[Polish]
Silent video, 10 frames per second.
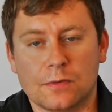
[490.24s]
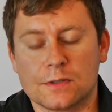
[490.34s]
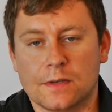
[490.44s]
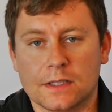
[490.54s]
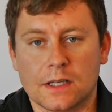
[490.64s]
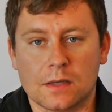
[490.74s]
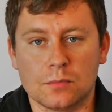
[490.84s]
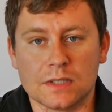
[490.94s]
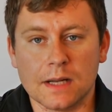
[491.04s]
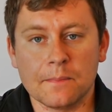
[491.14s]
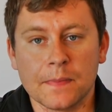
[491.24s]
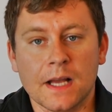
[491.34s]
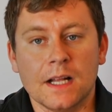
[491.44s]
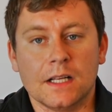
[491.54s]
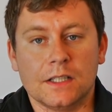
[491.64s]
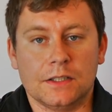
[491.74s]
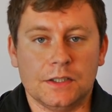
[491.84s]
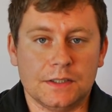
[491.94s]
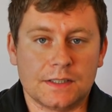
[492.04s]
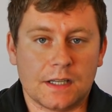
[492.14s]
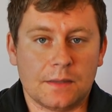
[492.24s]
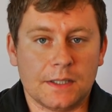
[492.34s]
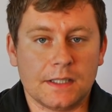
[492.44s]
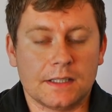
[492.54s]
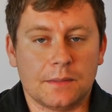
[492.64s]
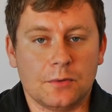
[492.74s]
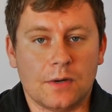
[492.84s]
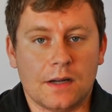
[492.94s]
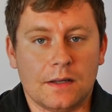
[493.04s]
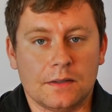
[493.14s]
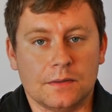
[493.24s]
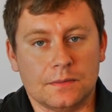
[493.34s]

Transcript: od Volkswagena Garbusa. I salamandra ta była e,